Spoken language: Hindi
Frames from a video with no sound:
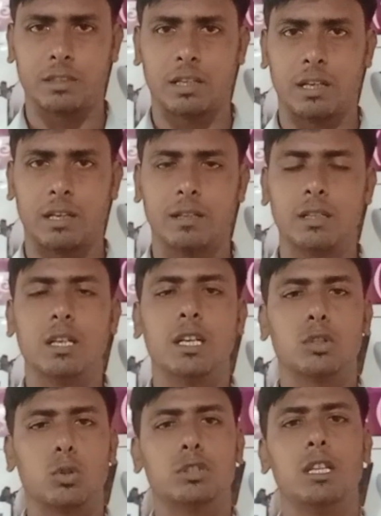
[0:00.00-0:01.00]
बनता है
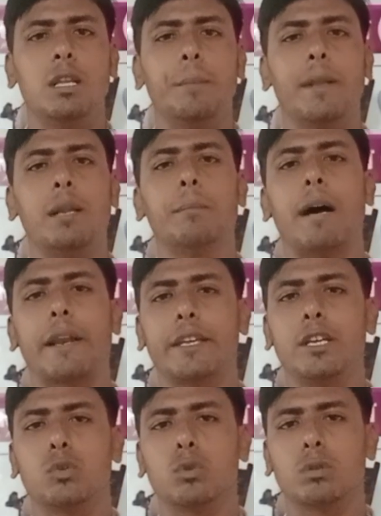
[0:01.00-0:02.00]
तो इसलिए पहले
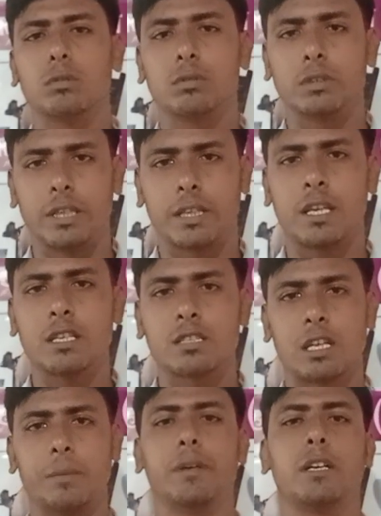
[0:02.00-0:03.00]
मार्केट को देखें
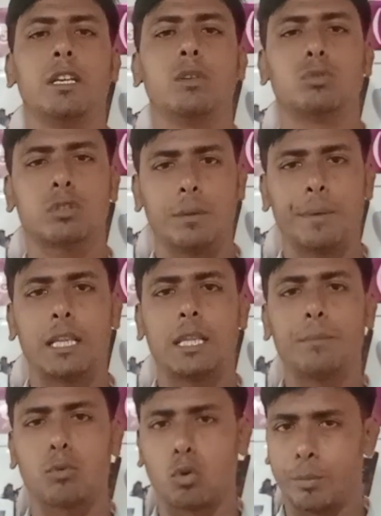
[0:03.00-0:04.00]
सर्वे करें उसके बाद
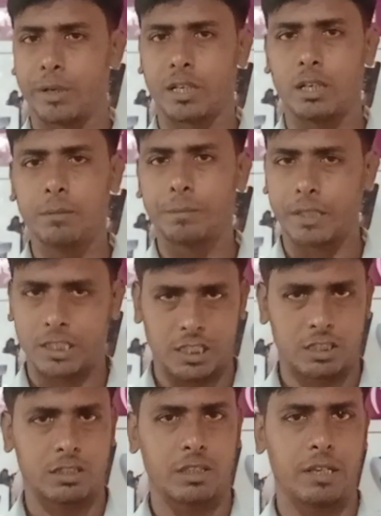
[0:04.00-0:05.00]
आप रॉ मटेरियल
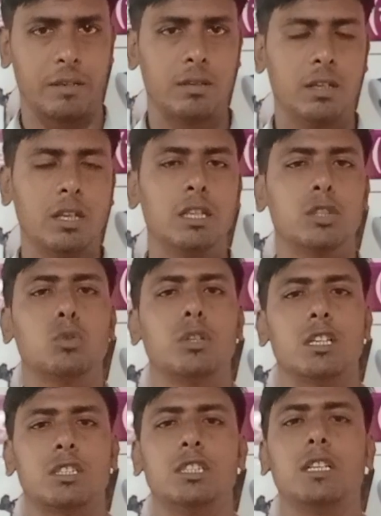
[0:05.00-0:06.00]
परचेज करें
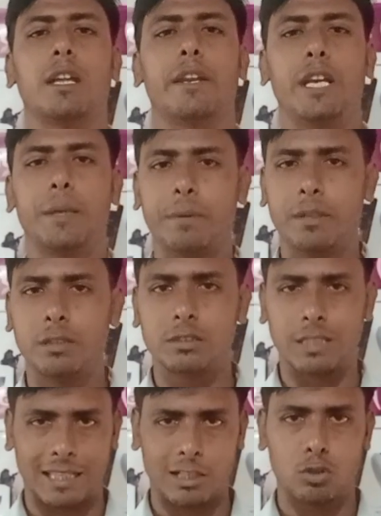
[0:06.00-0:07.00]
क्योंकि अस्सी का रेट भी
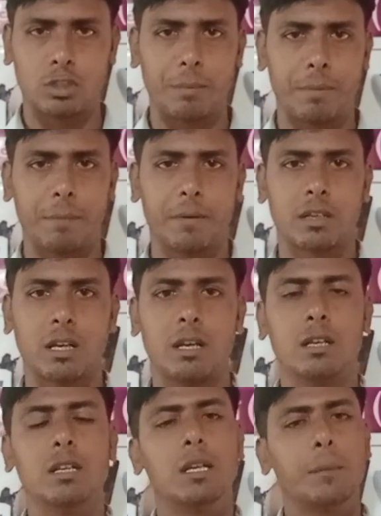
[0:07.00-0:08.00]
ज़्यादा होता है पेपर का
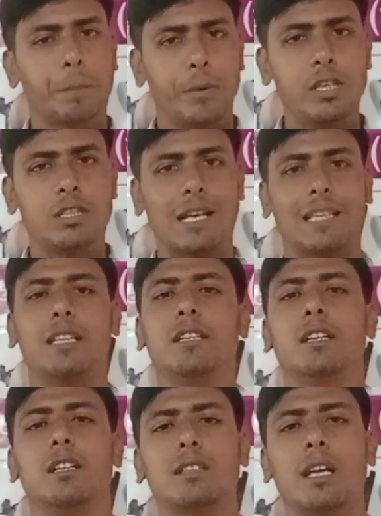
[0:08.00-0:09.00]
पीस ज़्यादा
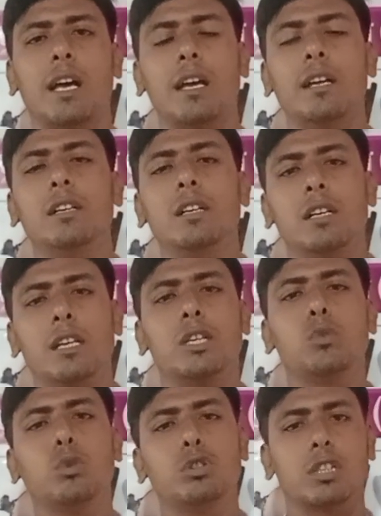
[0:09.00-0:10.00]
निकलता है
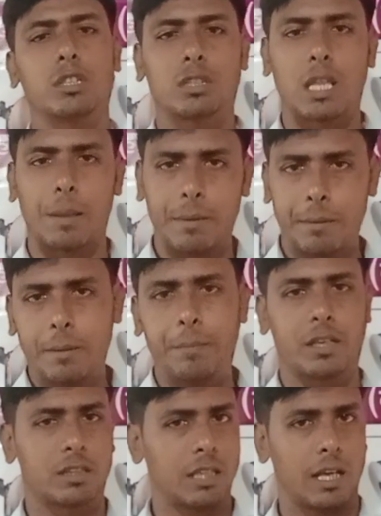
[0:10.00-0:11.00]
लेकिन वो सस्ता में भी
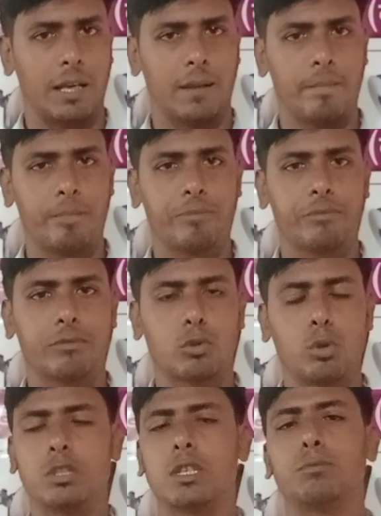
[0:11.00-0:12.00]
बिकता है
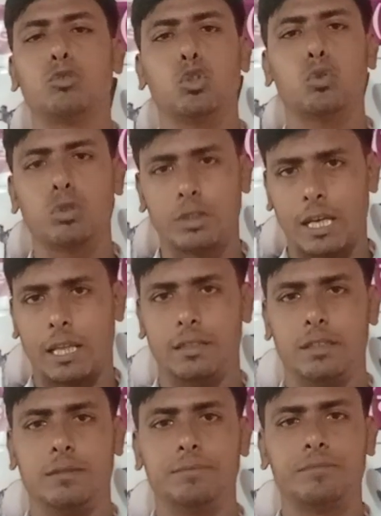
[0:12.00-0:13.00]
तो इन सब चीज़ों को ध्यान
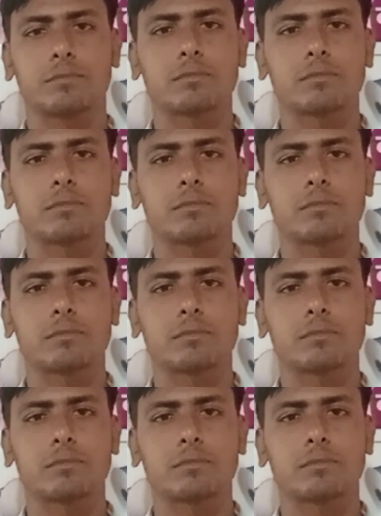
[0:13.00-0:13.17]
दें